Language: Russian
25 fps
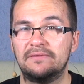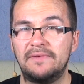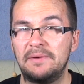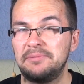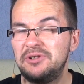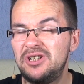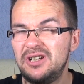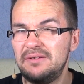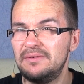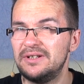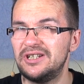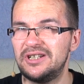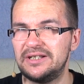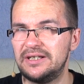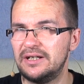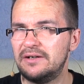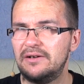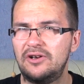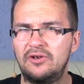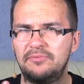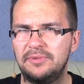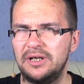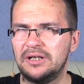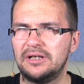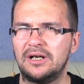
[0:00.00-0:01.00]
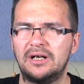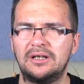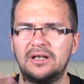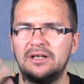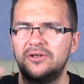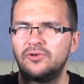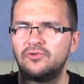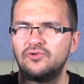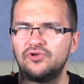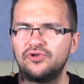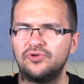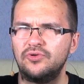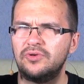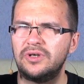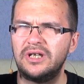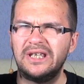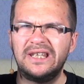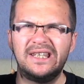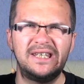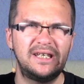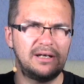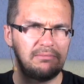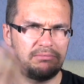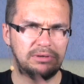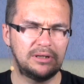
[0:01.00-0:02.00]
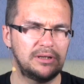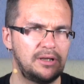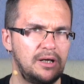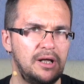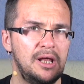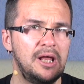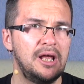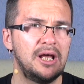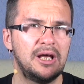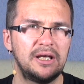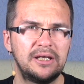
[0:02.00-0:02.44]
Вообще, честно говоря, мне никогда такой штуки не было.